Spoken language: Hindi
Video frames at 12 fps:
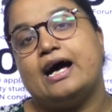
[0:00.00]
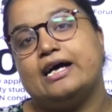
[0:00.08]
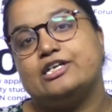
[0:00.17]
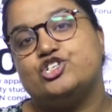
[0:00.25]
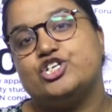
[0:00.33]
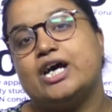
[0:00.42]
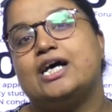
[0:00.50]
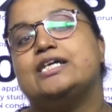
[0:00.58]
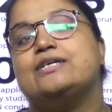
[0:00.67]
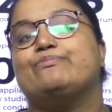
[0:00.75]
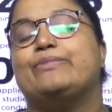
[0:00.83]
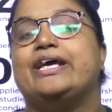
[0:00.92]

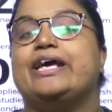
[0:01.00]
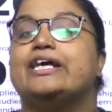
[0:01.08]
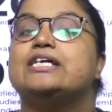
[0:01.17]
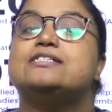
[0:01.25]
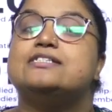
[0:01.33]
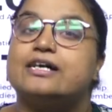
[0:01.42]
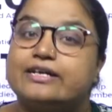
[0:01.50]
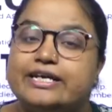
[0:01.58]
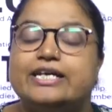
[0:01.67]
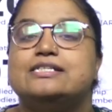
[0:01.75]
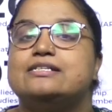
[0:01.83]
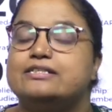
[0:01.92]
आशियान में एक
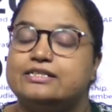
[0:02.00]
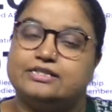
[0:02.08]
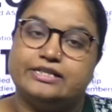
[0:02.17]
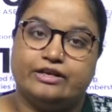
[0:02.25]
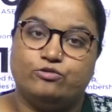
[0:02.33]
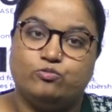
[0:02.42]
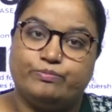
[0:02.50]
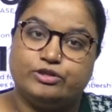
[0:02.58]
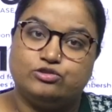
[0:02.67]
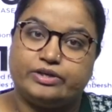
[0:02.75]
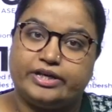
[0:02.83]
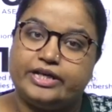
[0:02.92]
सक्रिय सदस्य के रूप में
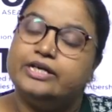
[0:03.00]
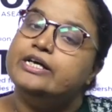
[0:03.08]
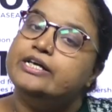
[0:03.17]
जो है